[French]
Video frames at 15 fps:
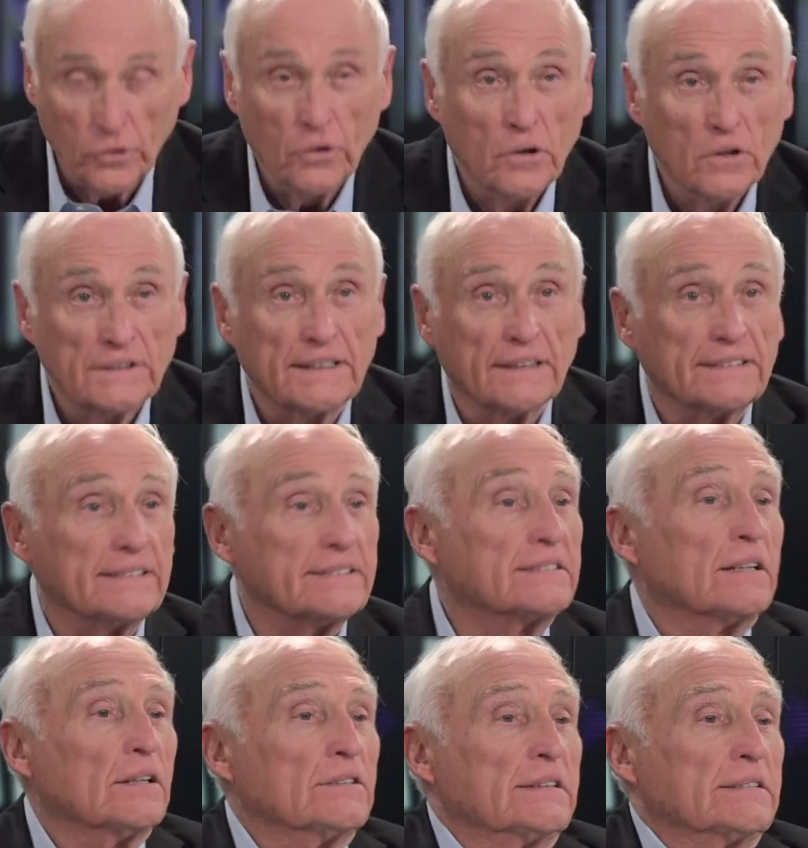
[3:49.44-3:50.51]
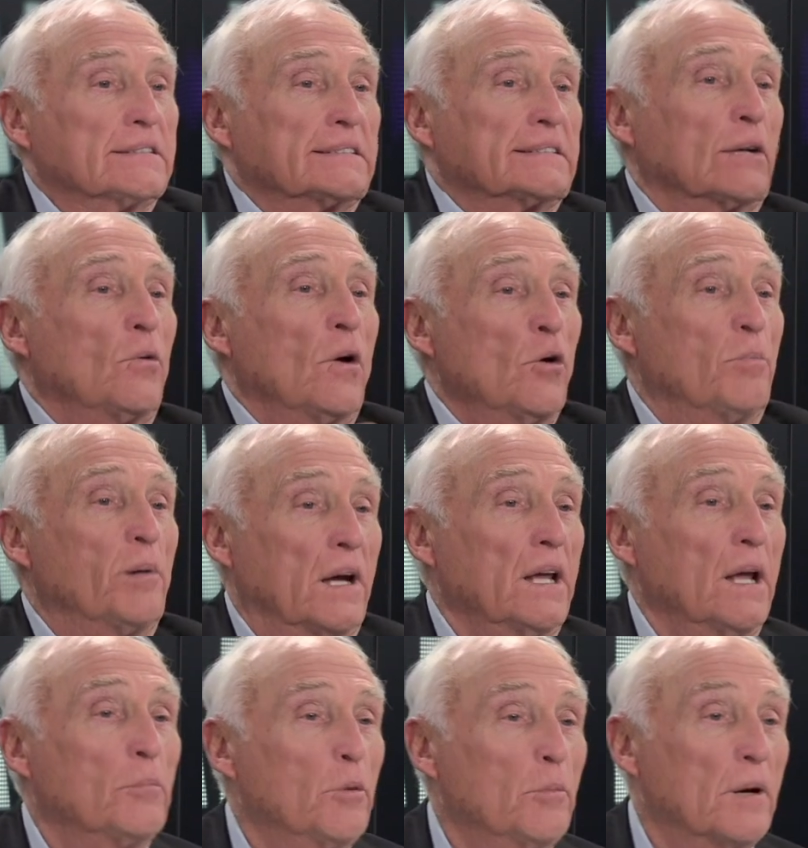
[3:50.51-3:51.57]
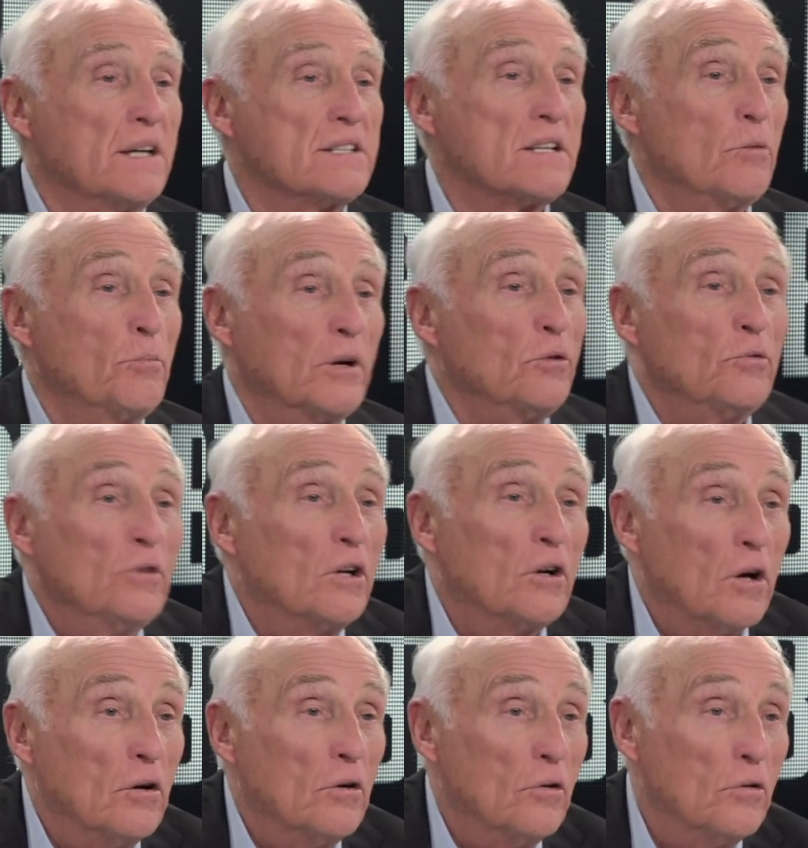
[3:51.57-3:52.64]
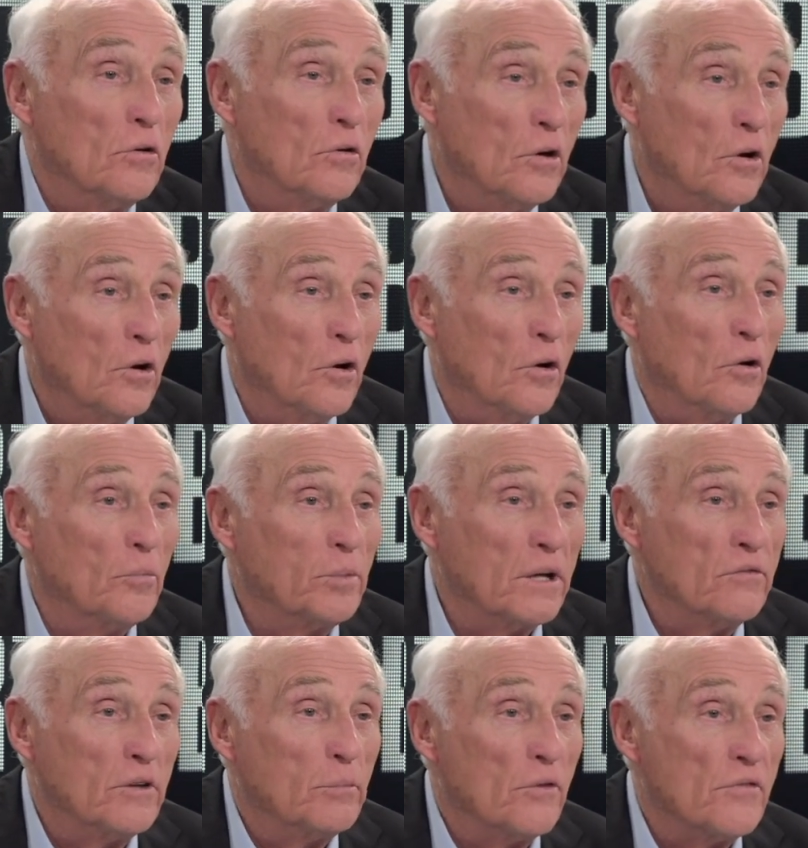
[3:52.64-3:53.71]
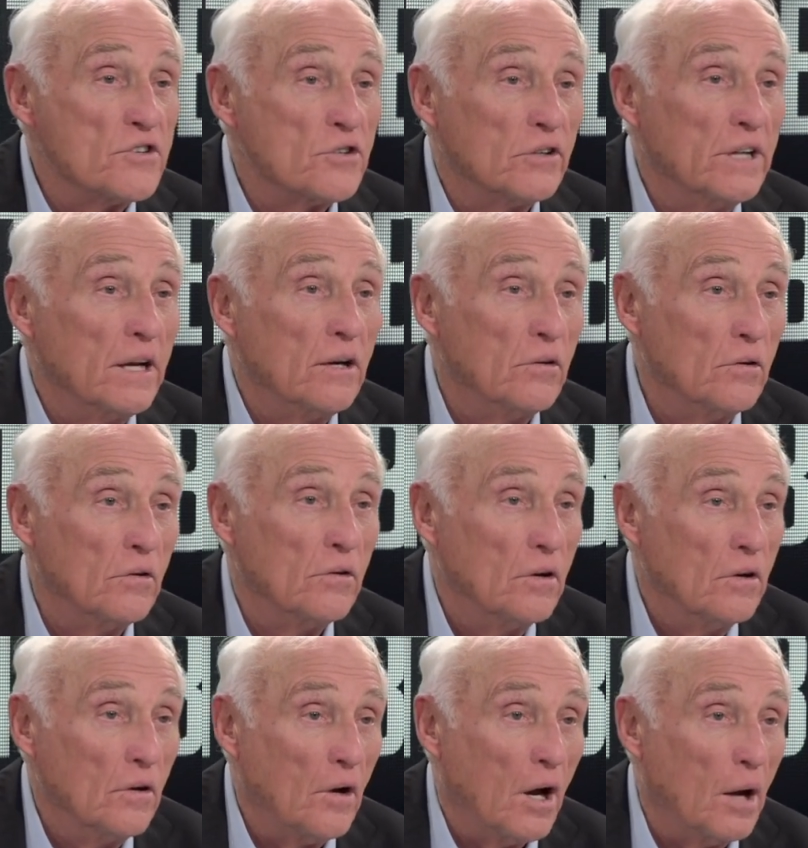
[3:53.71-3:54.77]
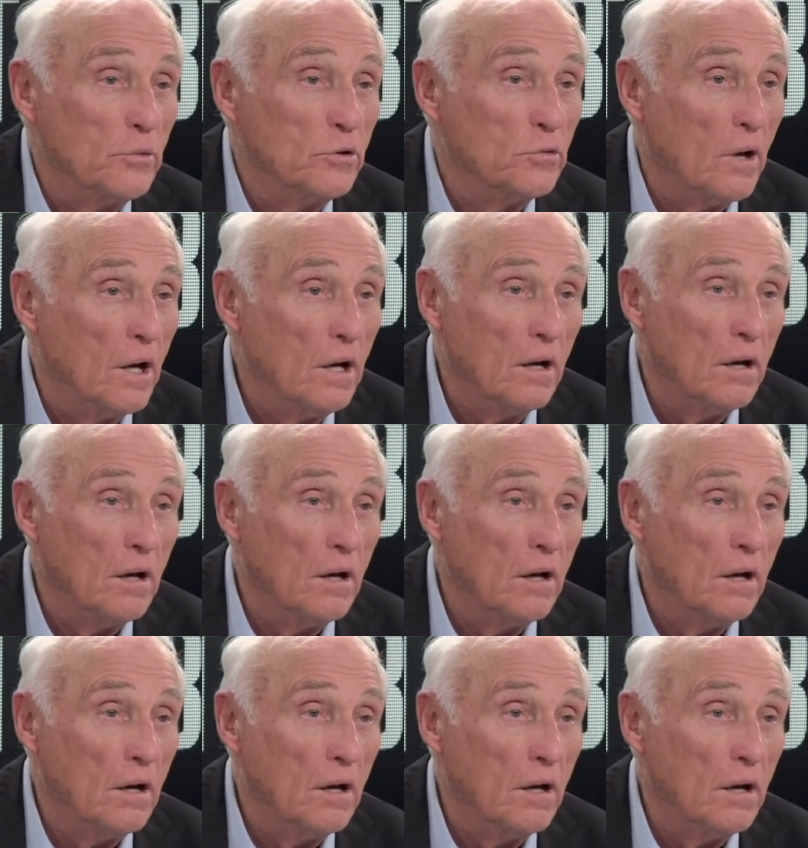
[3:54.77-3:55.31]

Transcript: euh, c'est quoi le prix à peu près C'est le prix d'une école euh, euh, privée professionnelle En